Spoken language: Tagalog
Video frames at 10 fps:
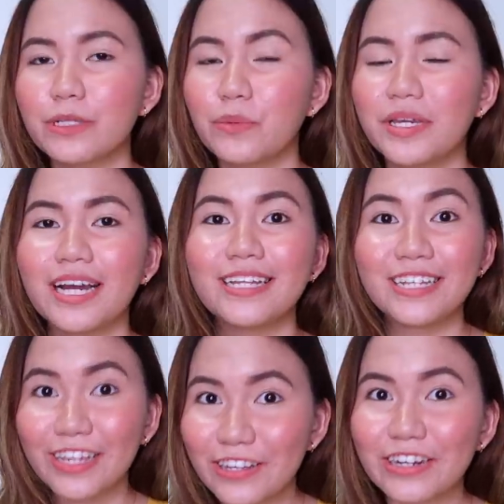be doing
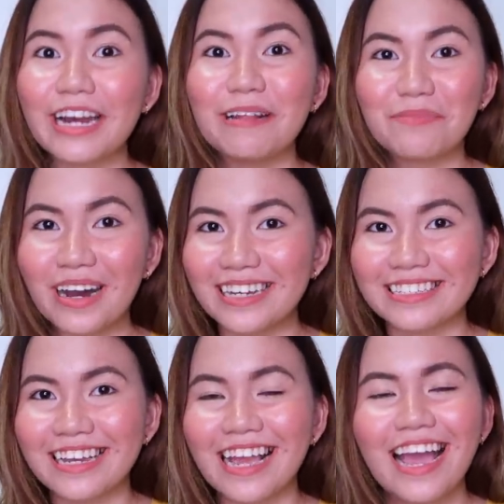another
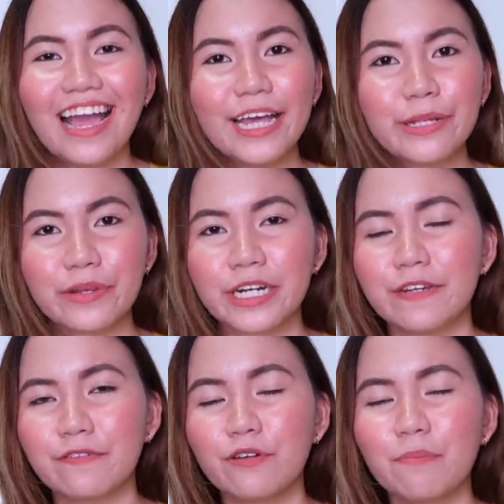unboxing and quick
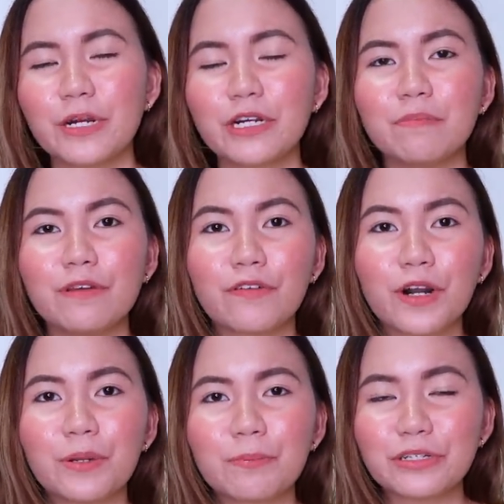review. Pero
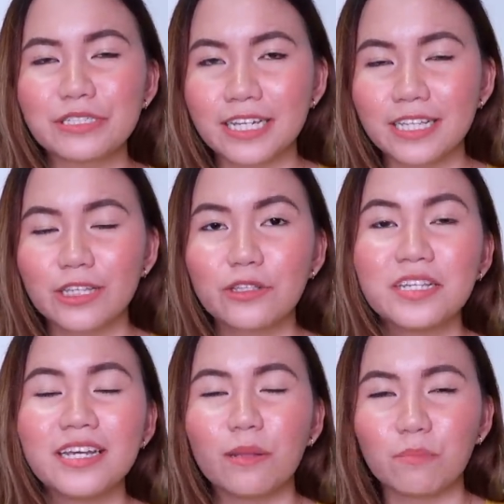before we proceed to
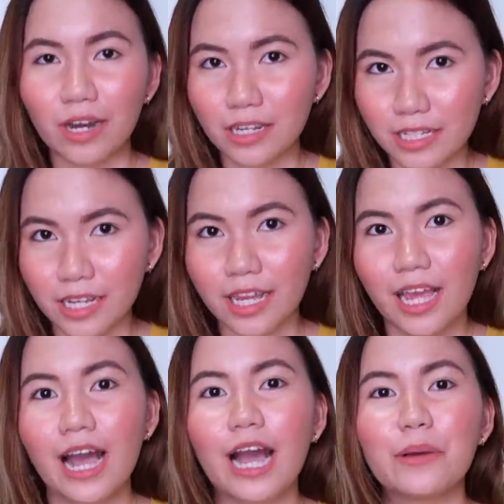the unboxing,
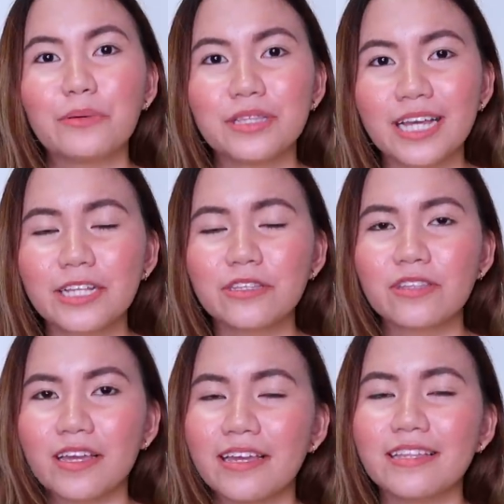I would like
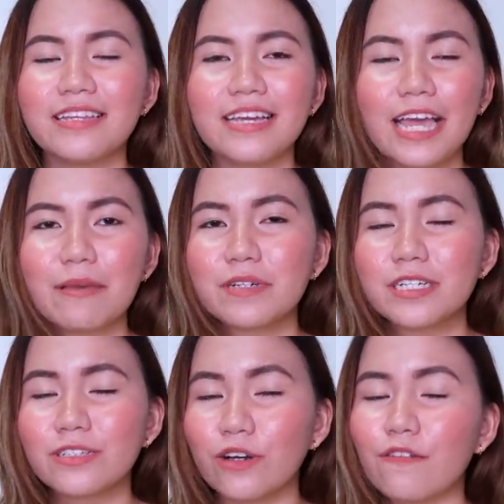to thank the
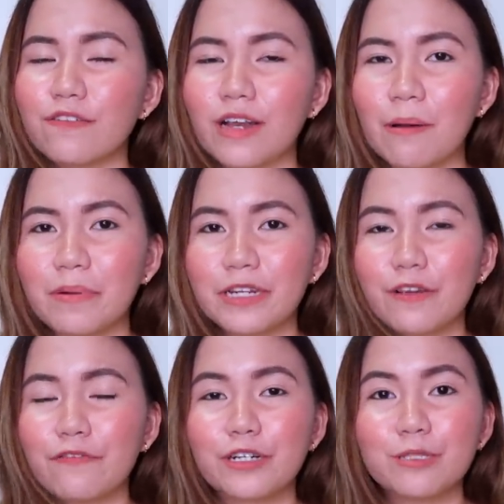Amersoft company
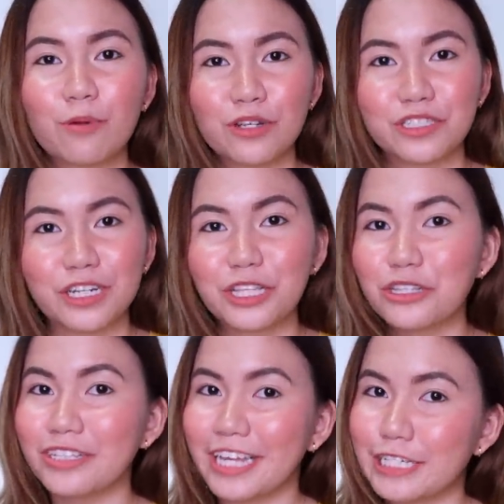for sponsoring
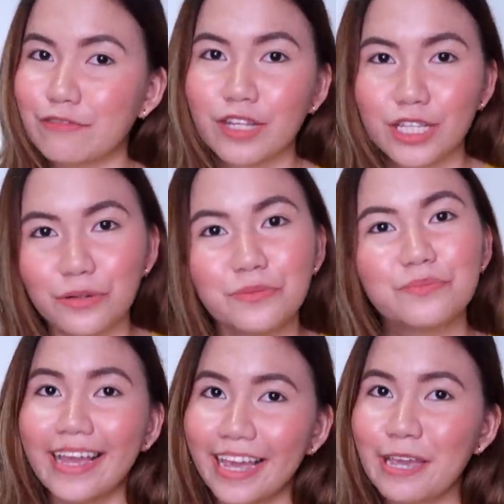today's video.
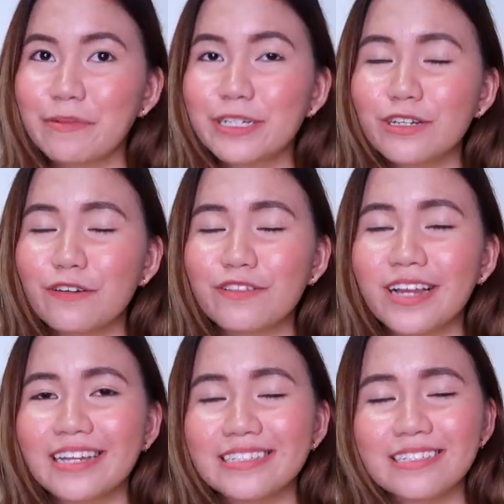Amersoft,
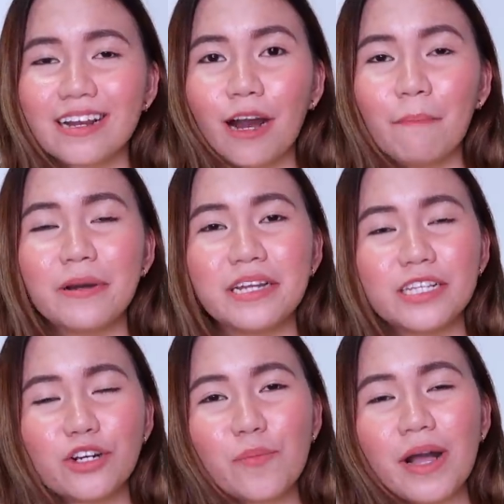guys, is a company
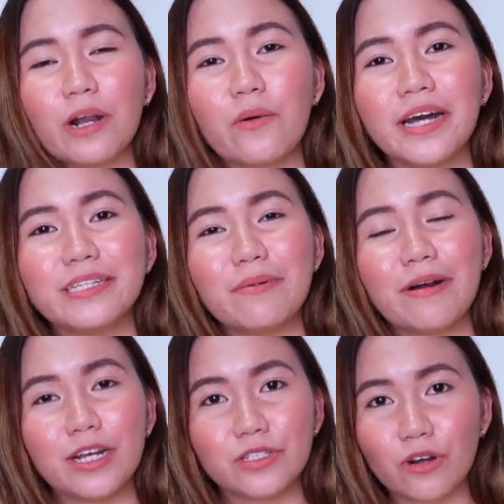na gumagawa ng
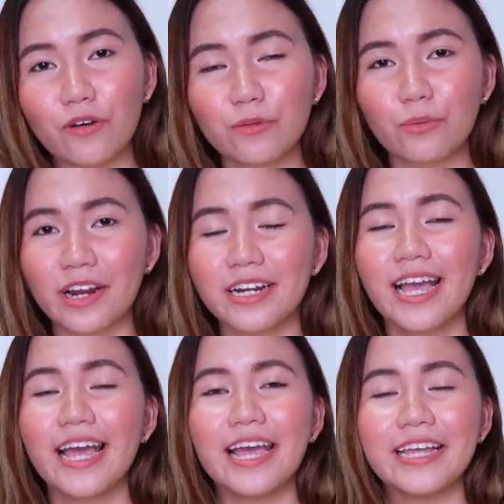mga software
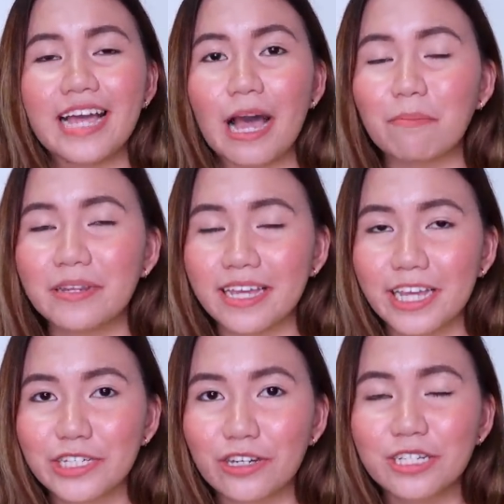and
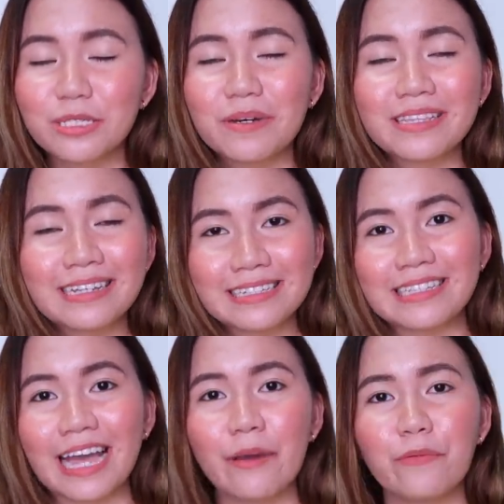applications. But this
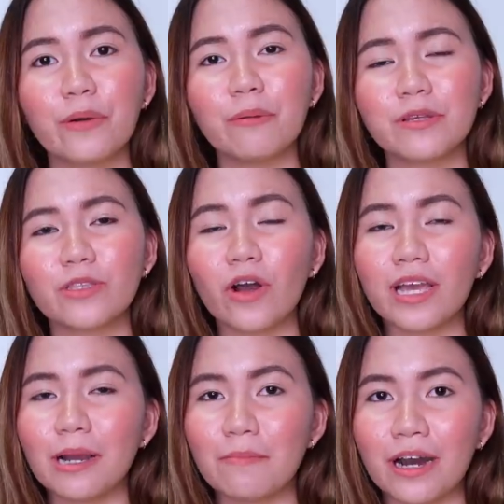time, we will be
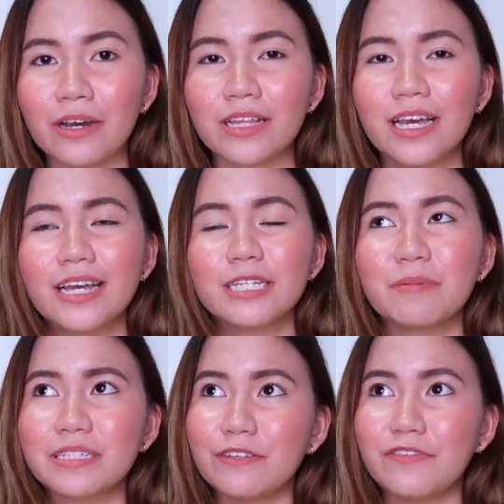talking about
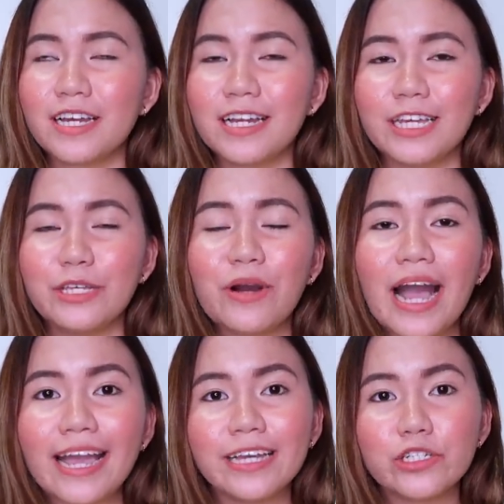specifically yung
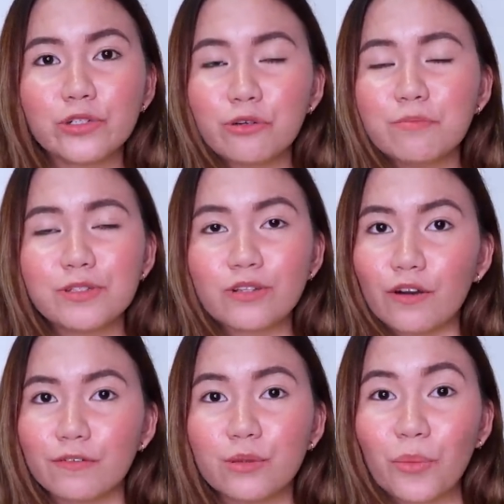iTube
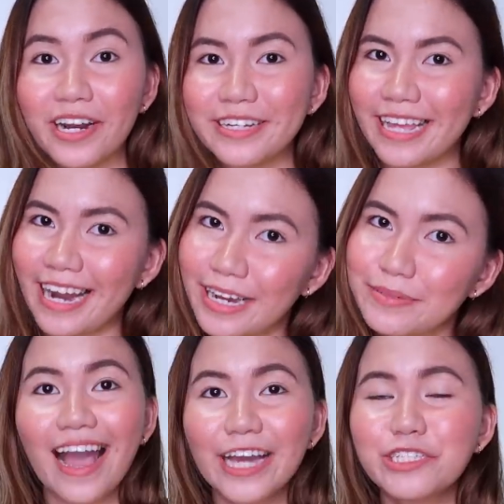software nila.
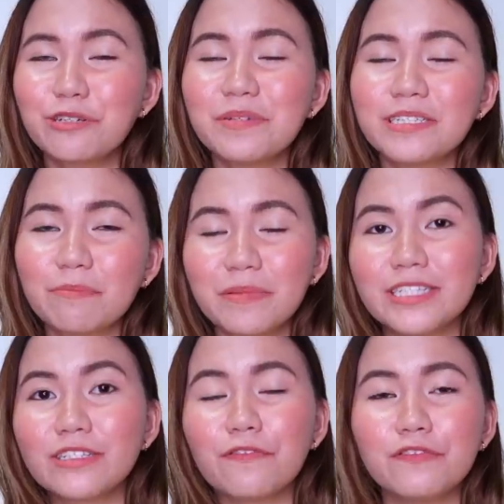iTube is a
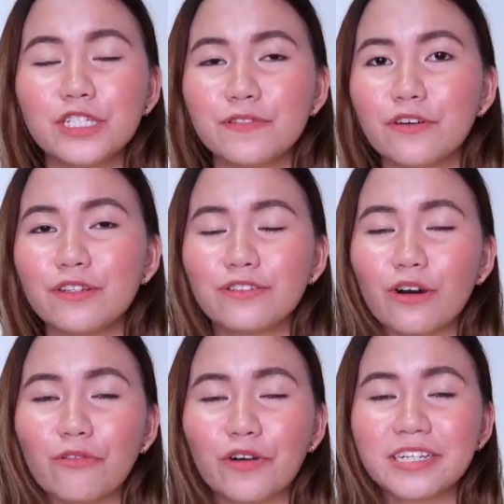piece of useful
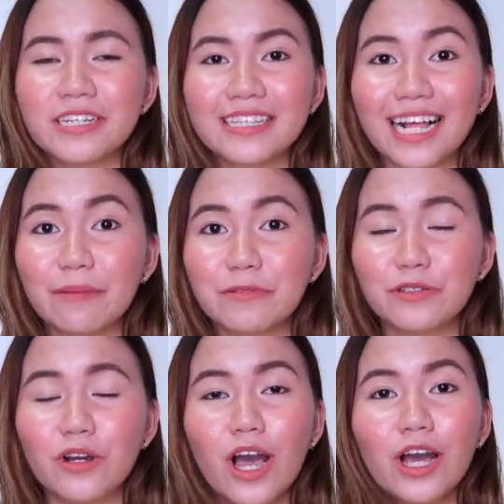software that helps
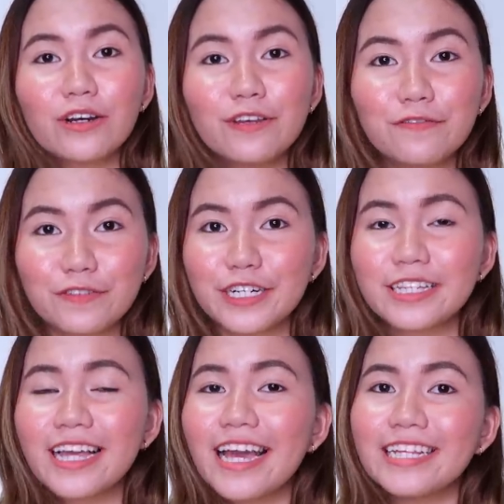you convert
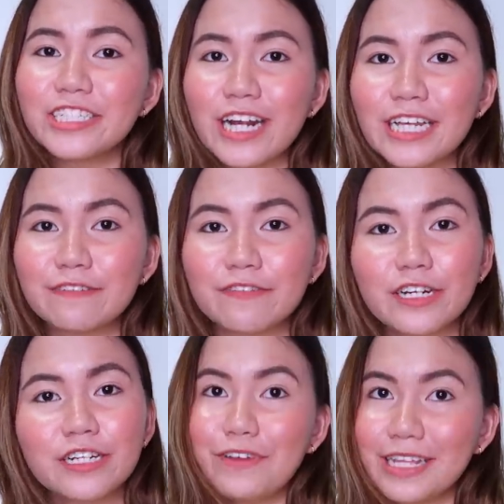and
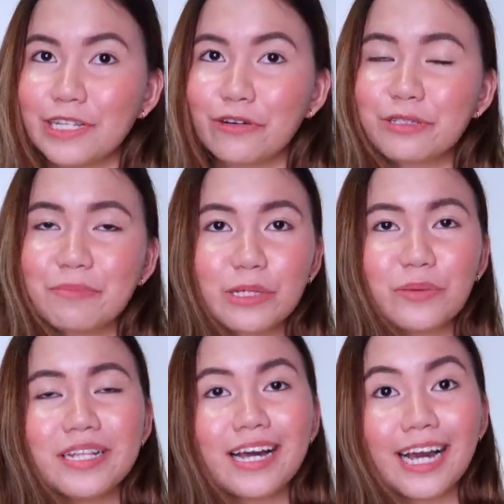transfer videos between